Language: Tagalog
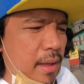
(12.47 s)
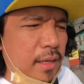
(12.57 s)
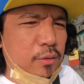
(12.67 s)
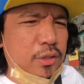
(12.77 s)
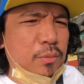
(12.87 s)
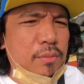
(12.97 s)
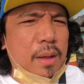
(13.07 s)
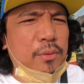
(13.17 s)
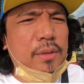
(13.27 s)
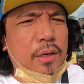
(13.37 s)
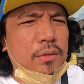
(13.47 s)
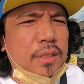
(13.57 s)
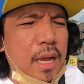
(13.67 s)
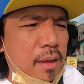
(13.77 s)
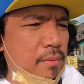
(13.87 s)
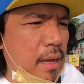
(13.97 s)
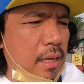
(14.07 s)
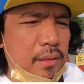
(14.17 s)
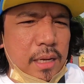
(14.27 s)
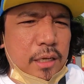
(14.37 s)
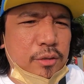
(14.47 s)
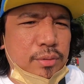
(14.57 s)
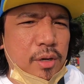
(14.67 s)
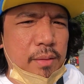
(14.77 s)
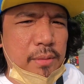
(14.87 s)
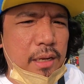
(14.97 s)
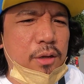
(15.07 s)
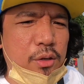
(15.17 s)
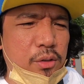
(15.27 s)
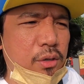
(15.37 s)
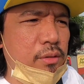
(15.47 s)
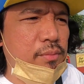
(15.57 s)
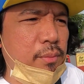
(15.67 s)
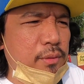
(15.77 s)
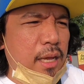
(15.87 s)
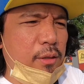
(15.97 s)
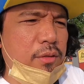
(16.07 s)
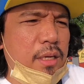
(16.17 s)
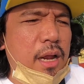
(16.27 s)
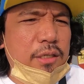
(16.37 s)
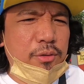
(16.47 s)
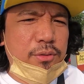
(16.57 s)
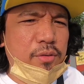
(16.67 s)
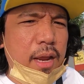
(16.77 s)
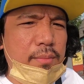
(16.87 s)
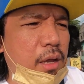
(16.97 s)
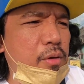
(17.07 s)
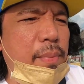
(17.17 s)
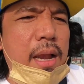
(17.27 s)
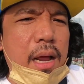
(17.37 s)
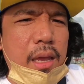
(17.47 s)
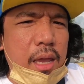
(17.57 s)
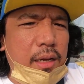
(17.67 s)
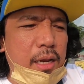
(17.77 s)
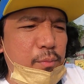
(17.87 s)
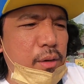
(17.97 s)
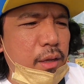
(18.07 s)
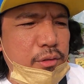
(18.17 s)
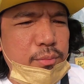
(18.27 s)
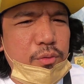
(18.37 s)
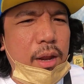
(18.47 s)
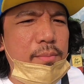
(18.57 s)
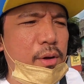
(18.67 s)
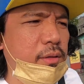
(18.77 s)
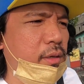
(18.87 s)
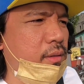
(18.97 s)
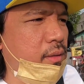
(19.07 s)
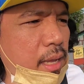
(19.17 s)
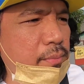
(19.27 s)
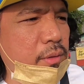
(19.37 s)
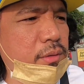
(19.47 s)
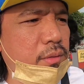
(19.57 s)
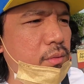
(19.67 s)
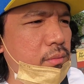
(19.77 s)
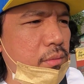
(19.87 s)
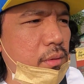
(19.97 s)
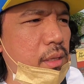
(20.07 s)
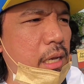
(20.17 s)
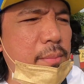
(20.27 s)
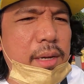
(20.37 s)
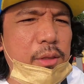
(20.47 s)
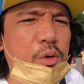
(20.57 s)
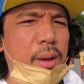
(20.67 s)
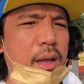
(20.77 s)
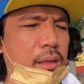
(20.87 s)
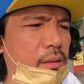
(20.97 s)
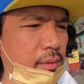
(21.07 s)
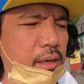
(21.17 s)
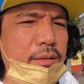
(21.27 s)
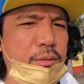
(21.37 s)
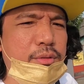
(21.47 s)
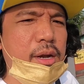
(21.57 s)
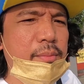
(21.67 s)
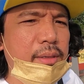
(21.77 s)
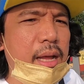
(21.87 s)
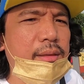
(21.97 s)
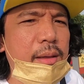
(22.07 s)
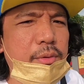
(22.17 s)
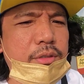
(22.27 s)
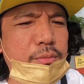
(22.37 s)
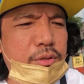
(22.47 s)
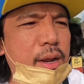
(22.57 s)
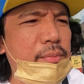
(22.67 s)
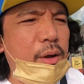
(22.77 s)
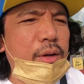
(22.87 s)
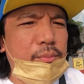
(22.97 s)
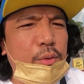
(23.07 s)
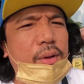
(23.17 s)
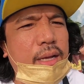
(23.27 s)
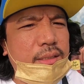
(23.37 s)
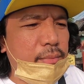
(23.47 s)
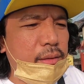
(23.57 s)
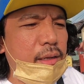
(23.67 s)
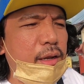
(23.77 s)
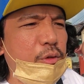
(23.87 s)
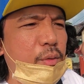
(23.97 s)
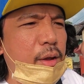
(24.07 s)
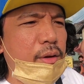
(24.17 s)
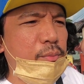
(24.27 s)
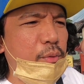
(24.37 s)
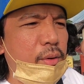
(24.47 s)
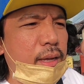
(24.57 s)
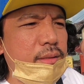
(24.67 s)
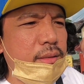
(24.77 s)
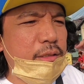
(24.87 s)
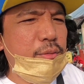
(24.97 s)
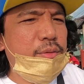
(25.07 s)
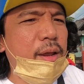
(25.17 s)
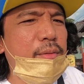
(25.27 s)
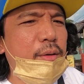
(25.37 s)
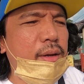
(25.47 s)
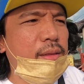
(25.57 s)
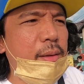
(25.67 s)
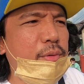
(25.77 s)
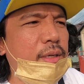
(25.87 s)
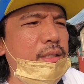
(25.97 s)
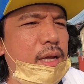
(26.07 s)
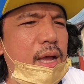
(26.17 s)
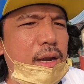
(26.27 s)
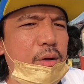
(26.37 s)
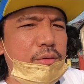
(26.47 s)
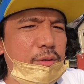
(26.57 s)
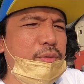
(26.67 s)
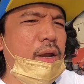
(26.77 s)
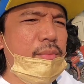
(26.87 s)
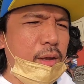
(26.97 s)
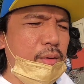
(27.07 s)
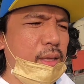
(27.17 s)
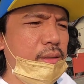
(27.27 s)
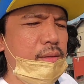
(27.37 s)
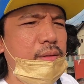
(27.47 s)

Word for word: Bakit gusto mong mapunta ron sa mga hindi nakasubscribe na nanonood? Pumunta ka na doon sa nakasubscribe. Ngayon pa lang, eh, click mo na yung subscribe button. Tapos, kung hindi ka naman natuwa, mag-unsubscribe ka. Tapos, subscribe ka ulit bukas. Pag hindi ka natuwa ulit bukas, unsubscribe ka ulit. Tapos, sa isang araw, subscribe ka ulit.